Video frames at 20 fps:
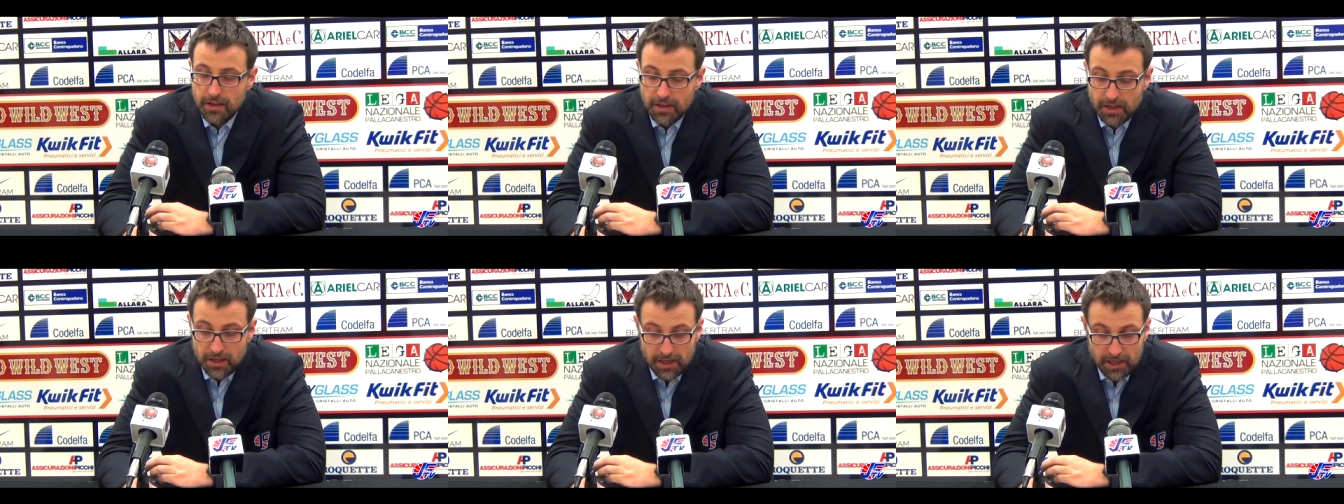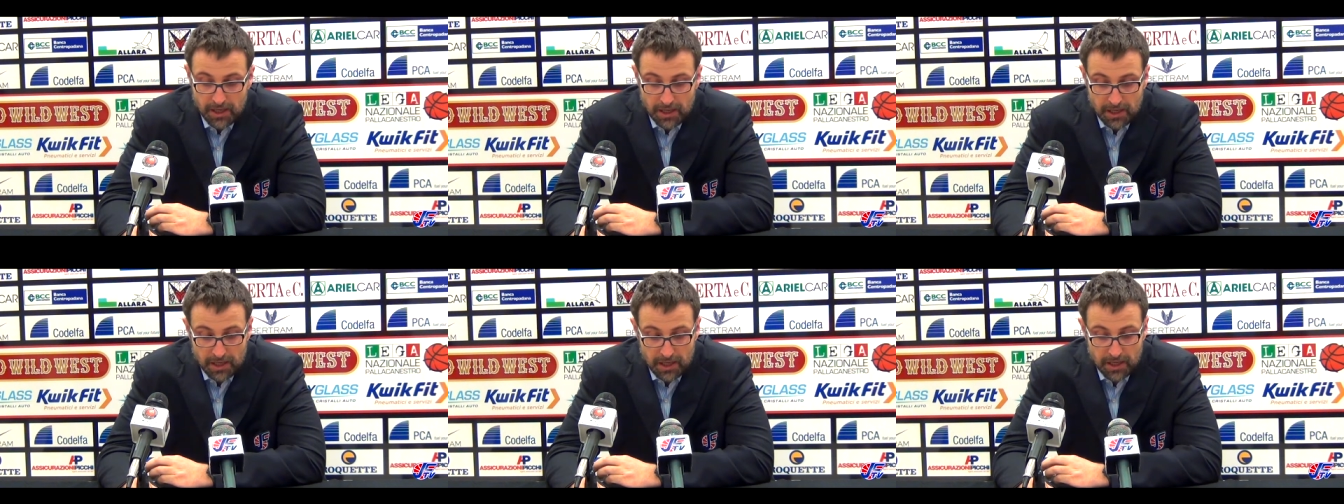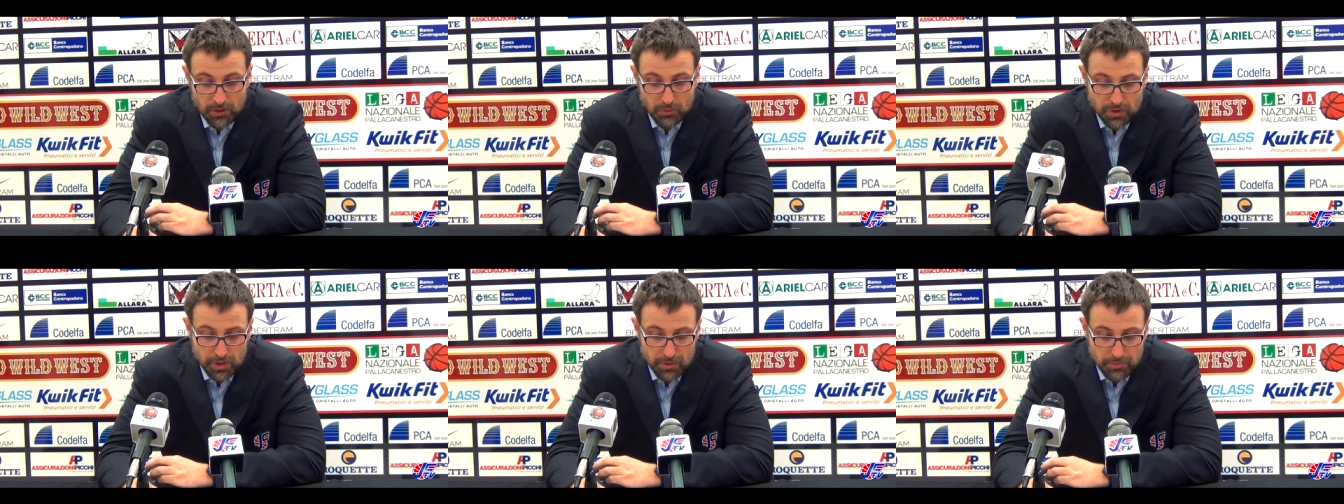e, e
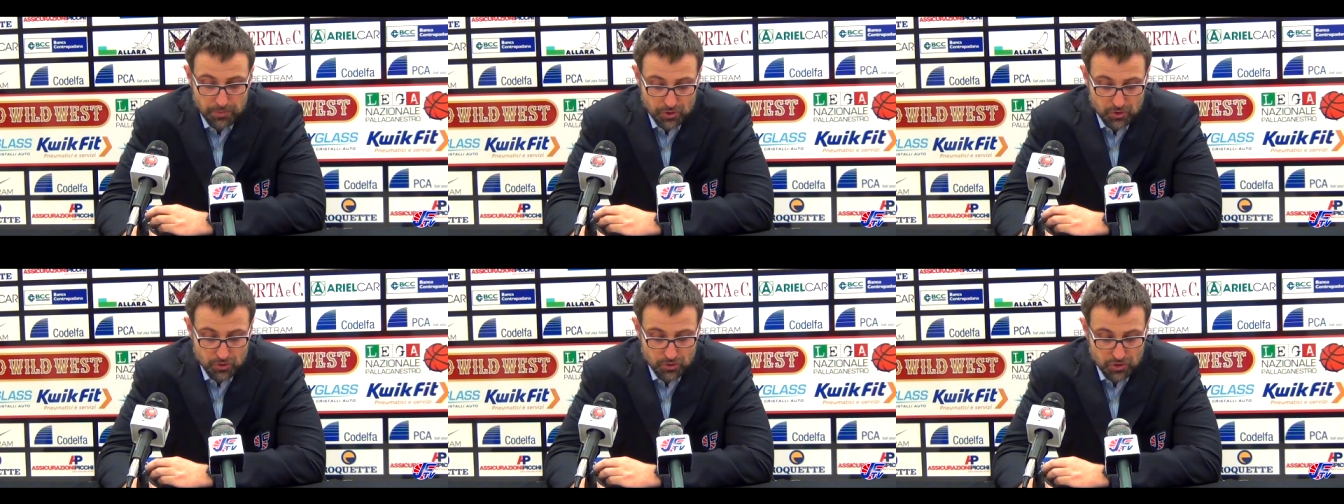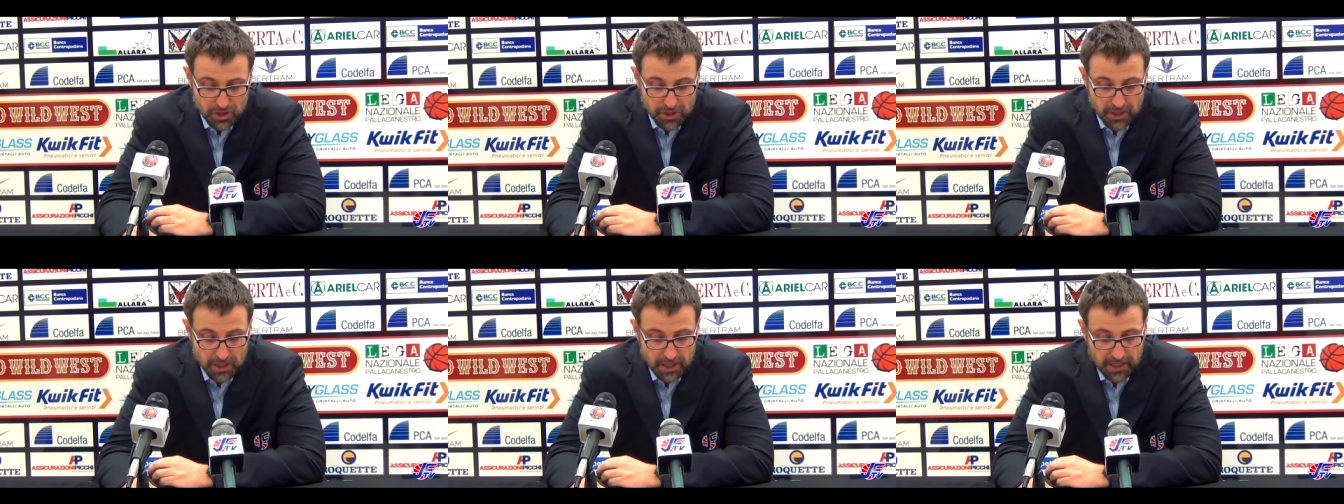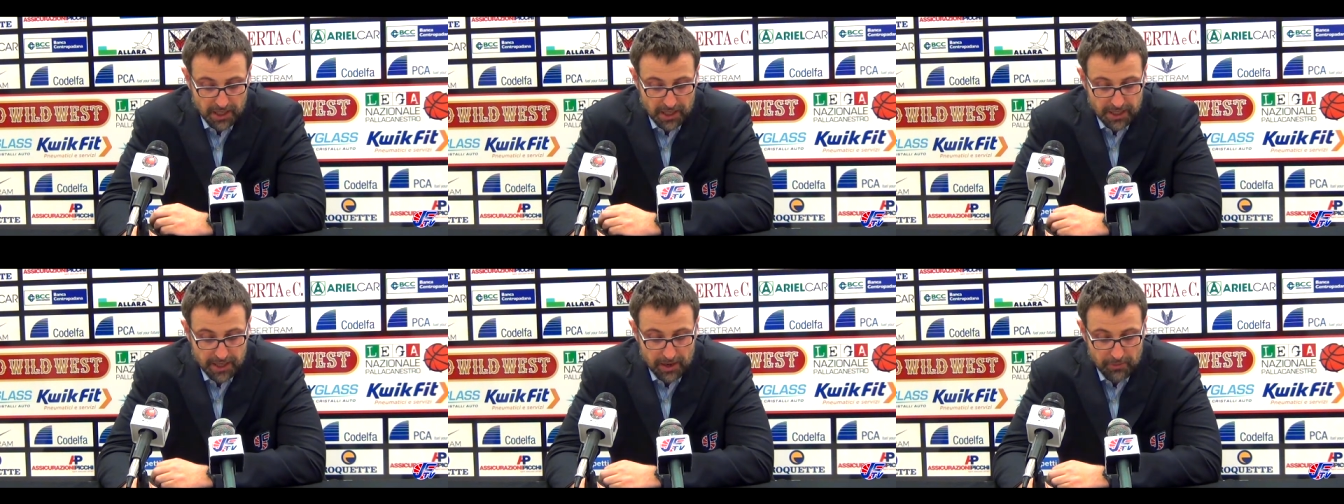la guidi. Può succedere
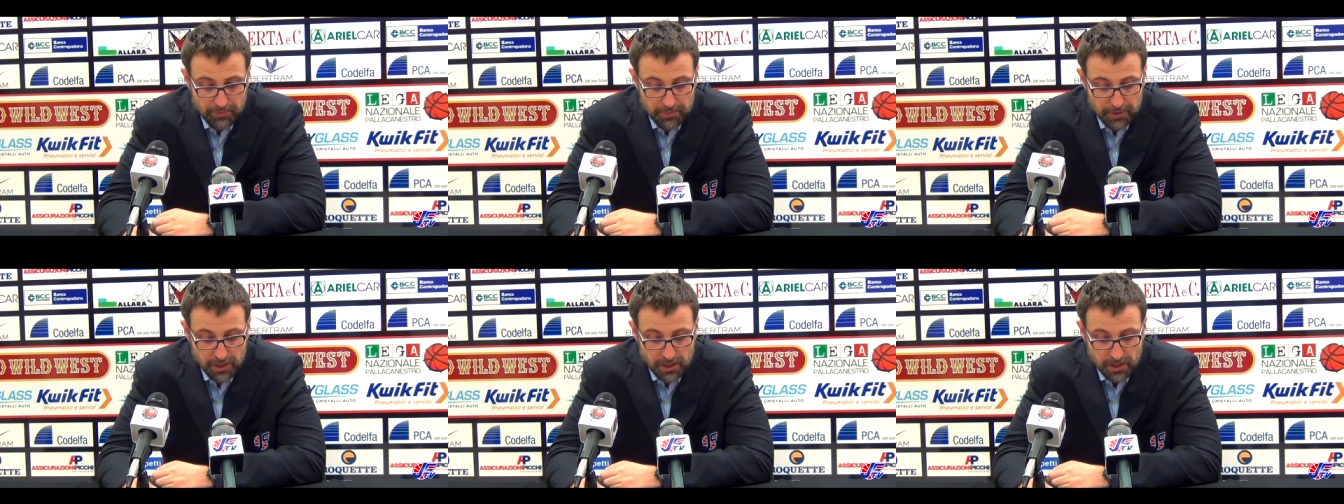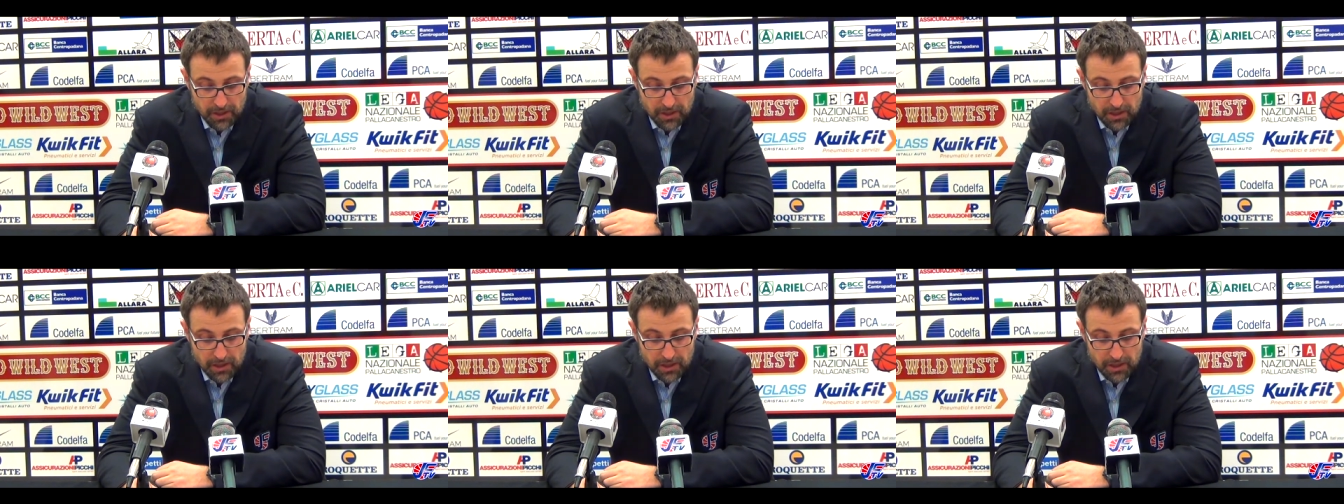che incappi